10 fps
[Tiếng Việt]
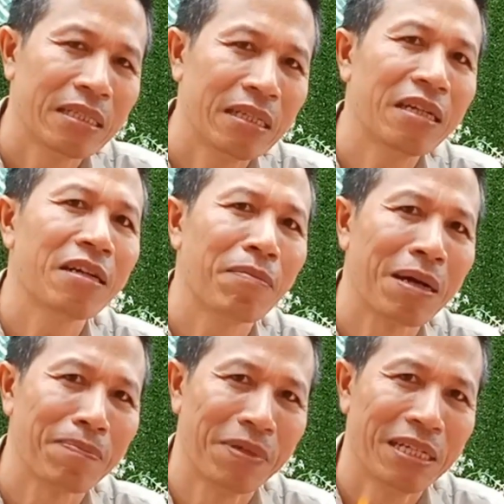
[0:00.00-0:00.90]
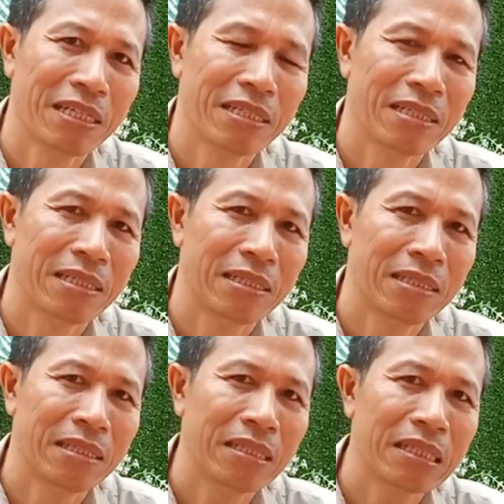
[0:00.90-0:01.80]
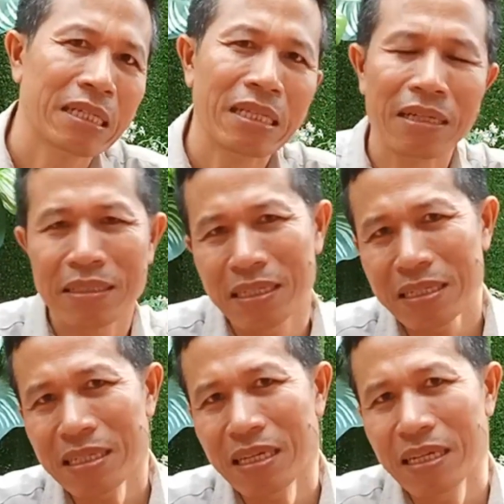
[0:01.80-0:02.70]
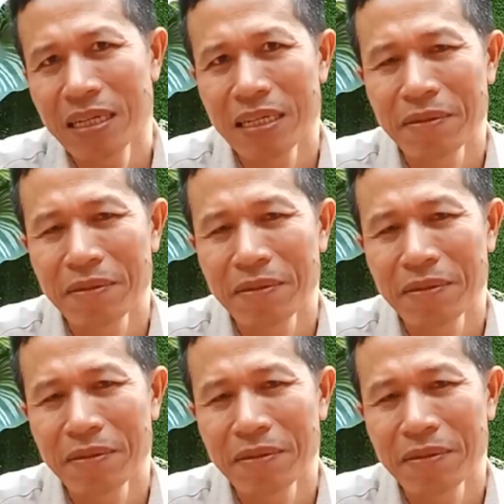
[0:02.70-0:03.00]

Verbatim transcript: những người mập thì thực chất ra